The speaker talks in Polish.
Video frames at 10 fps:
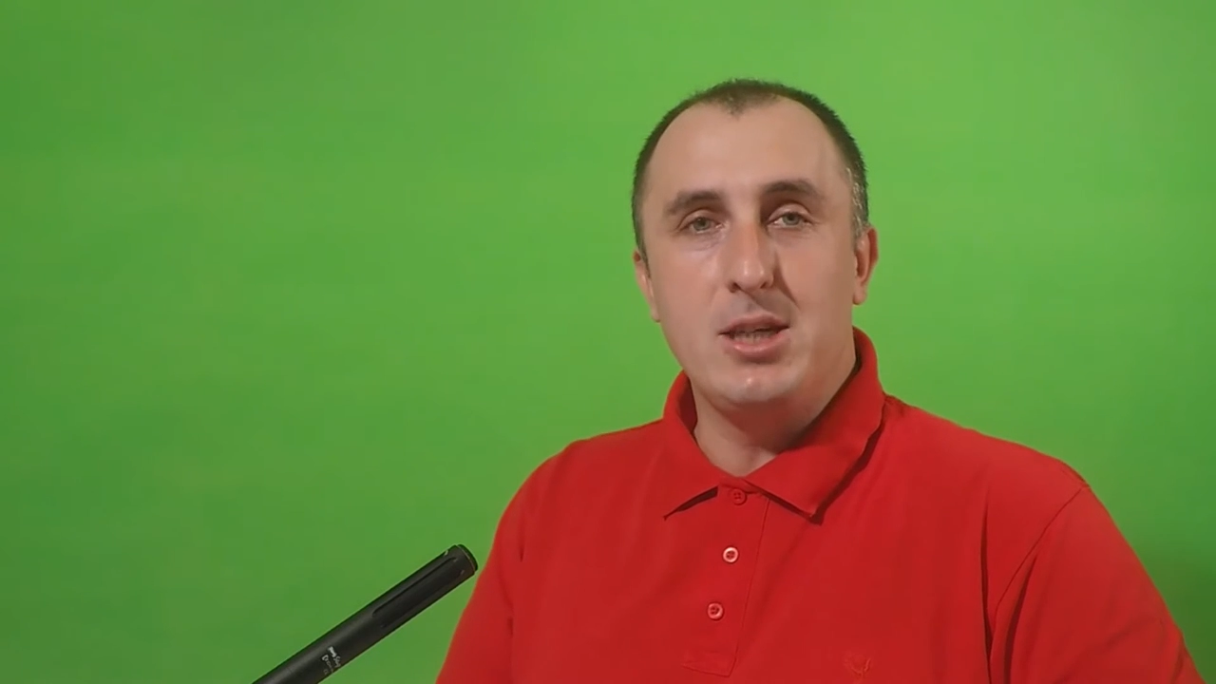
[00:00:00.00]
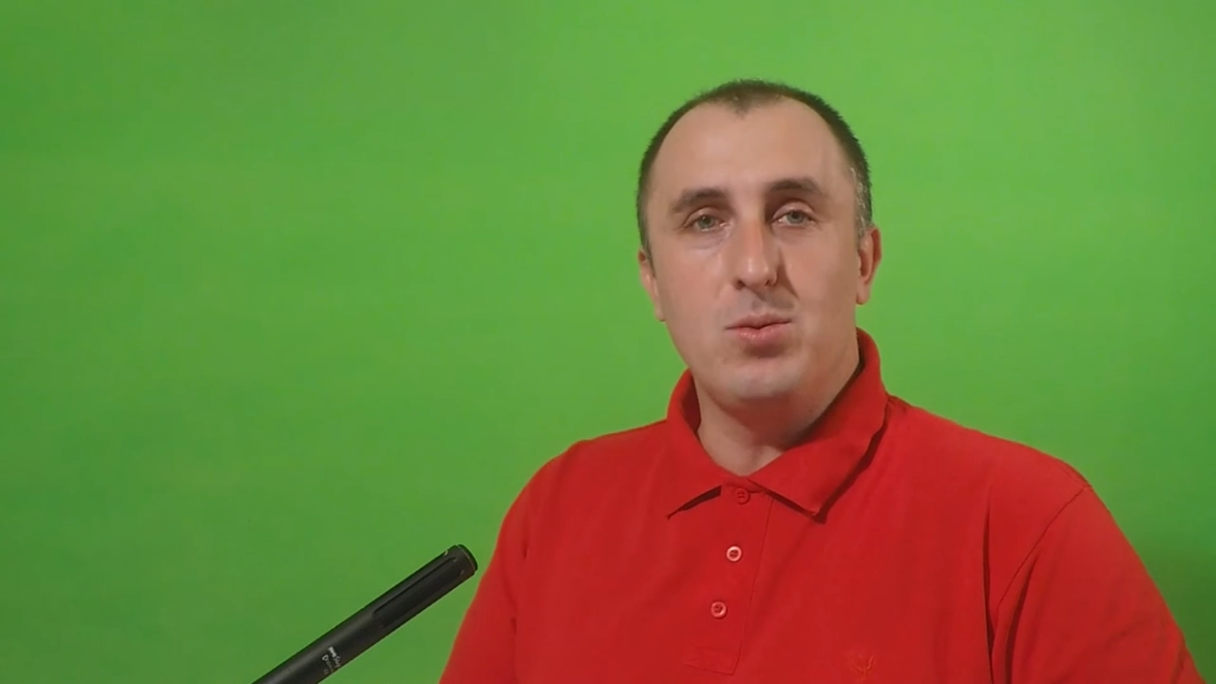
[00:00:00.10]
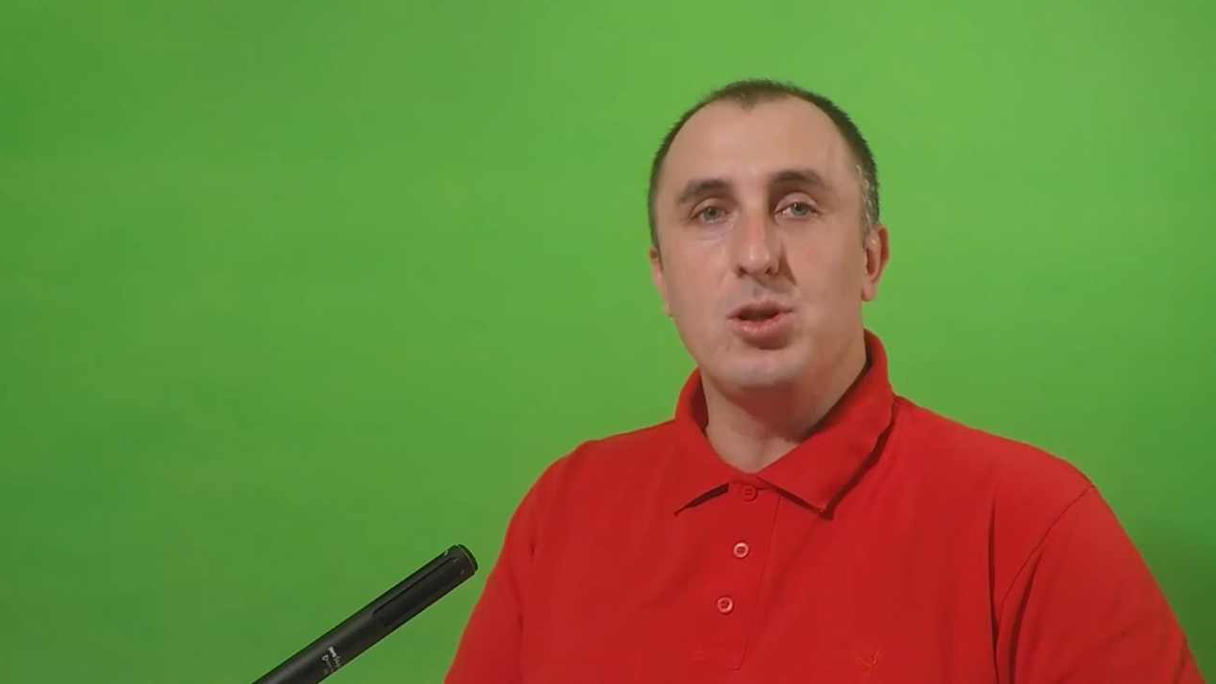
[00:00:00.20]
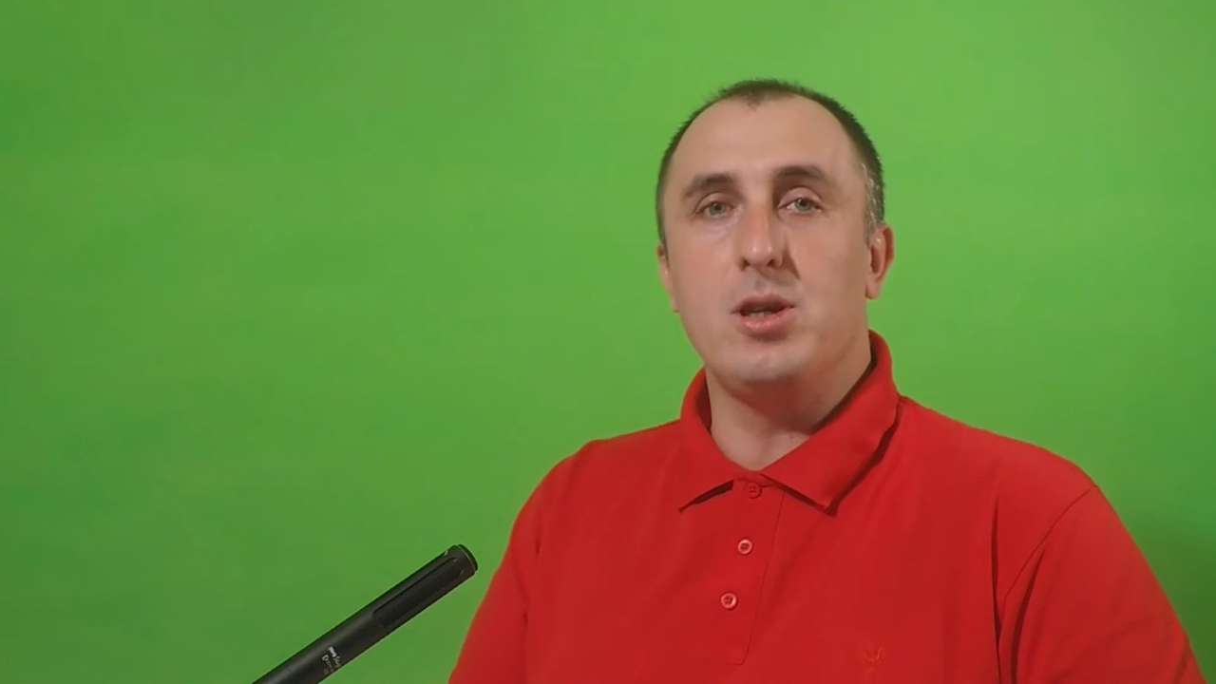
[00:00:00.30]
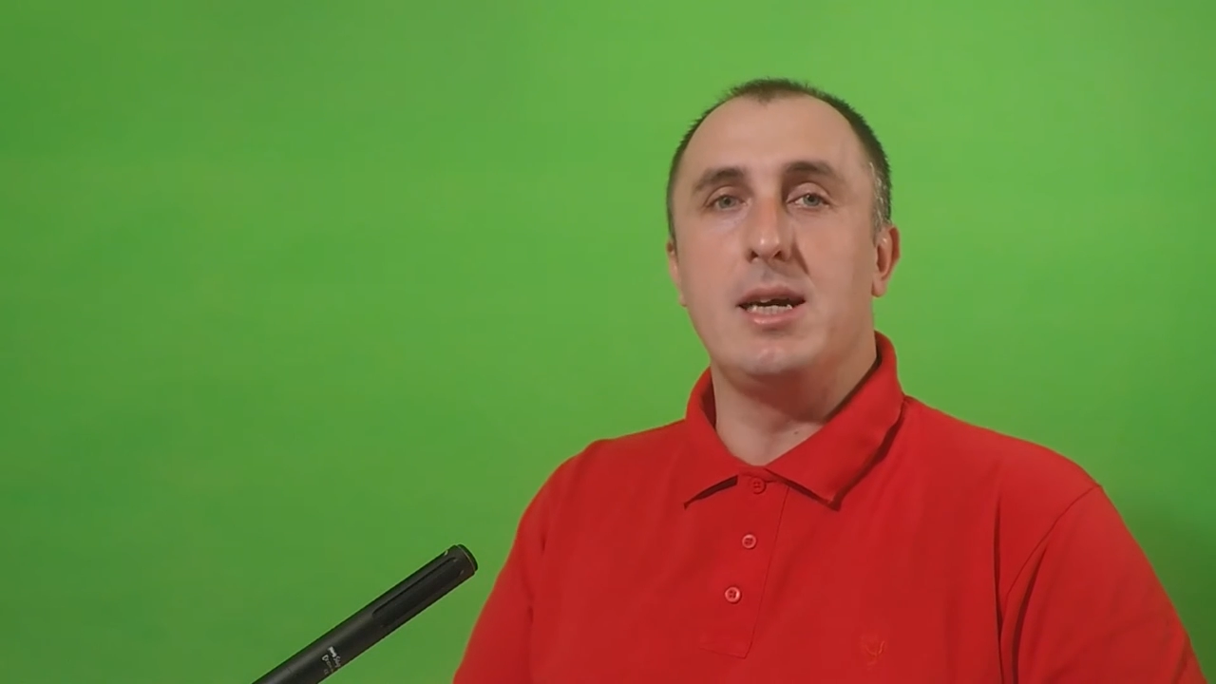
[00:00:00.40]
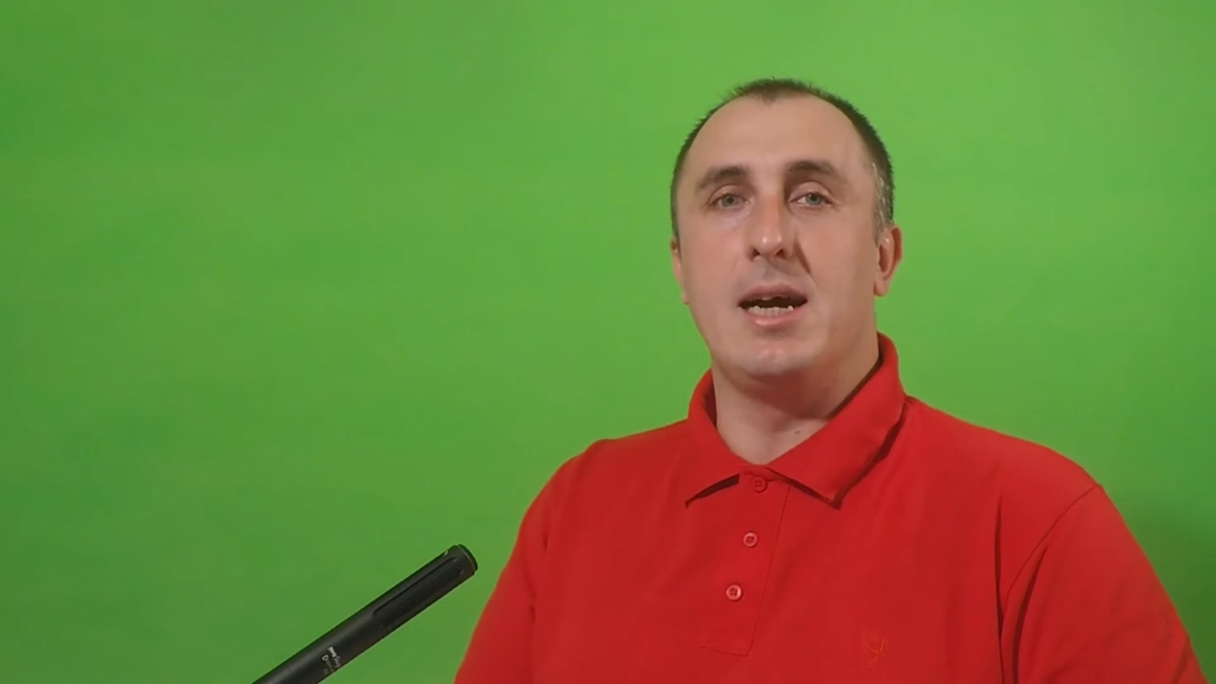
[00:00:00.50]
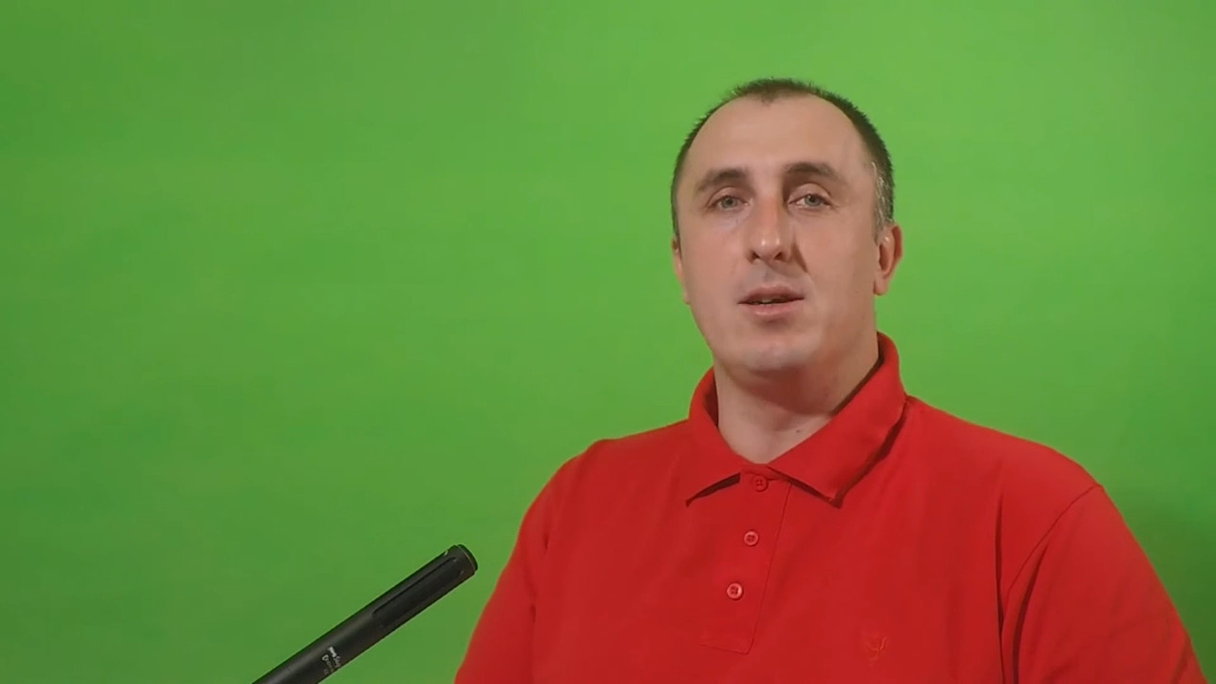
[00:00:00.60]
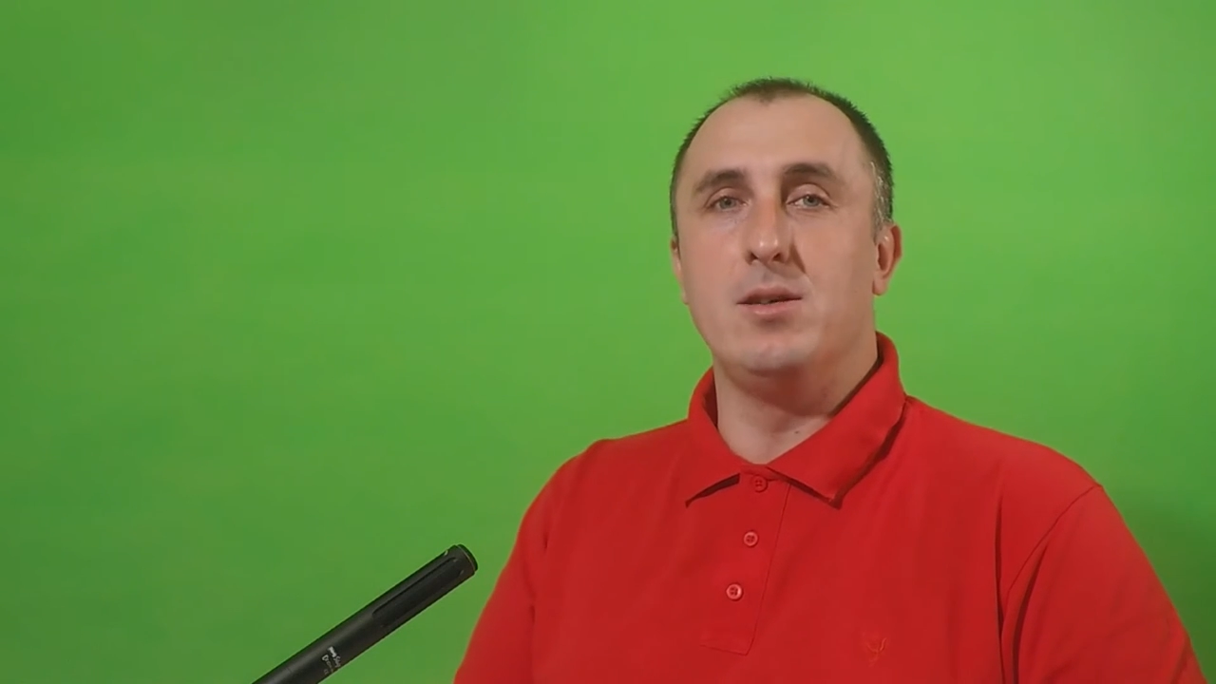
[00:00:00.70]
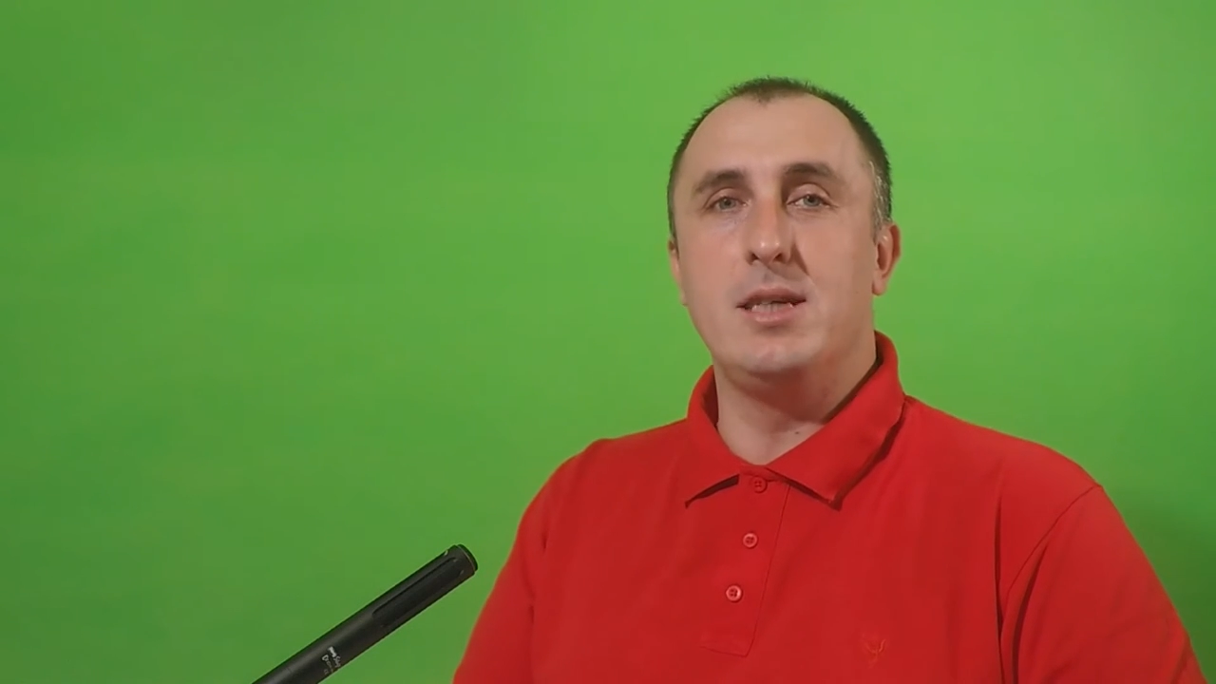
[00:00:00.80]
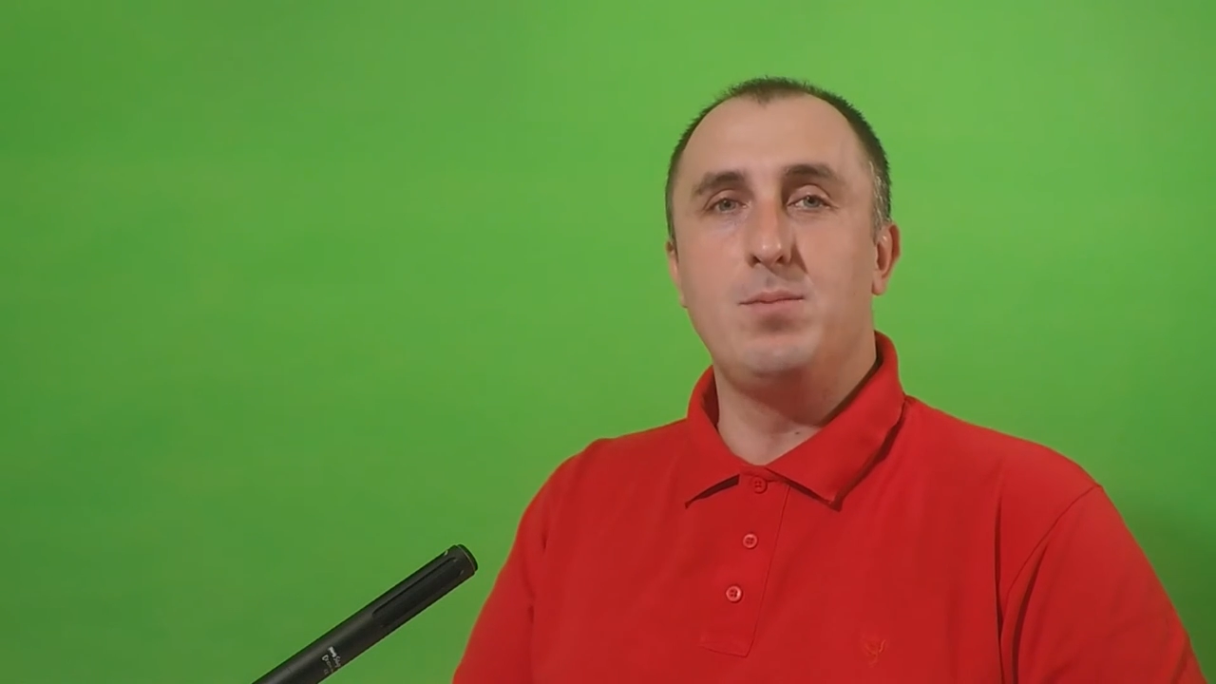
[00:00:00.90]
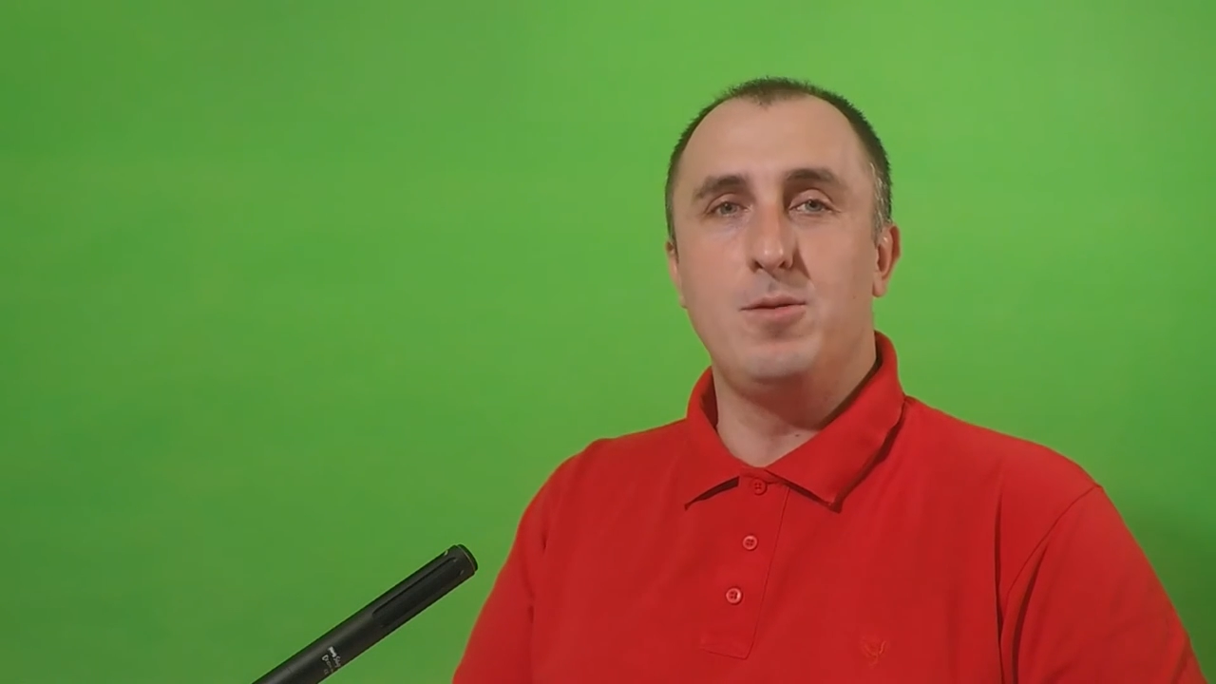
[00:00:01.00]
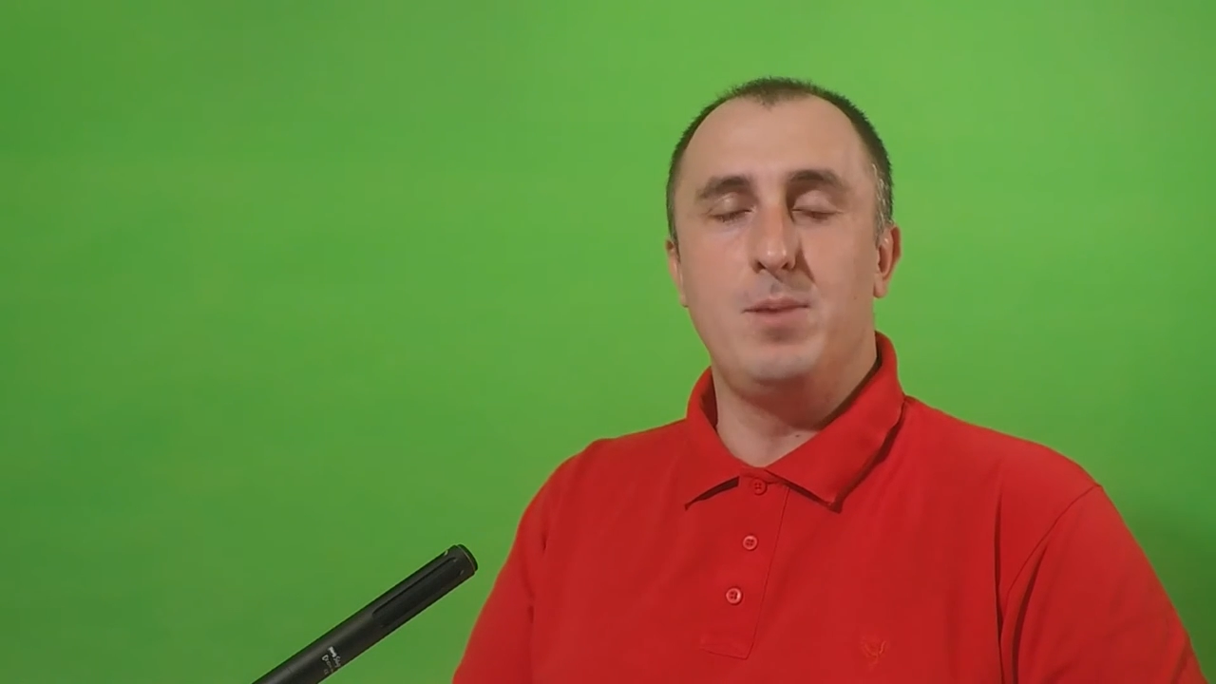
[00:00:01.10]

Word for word: złożonych algorytmów,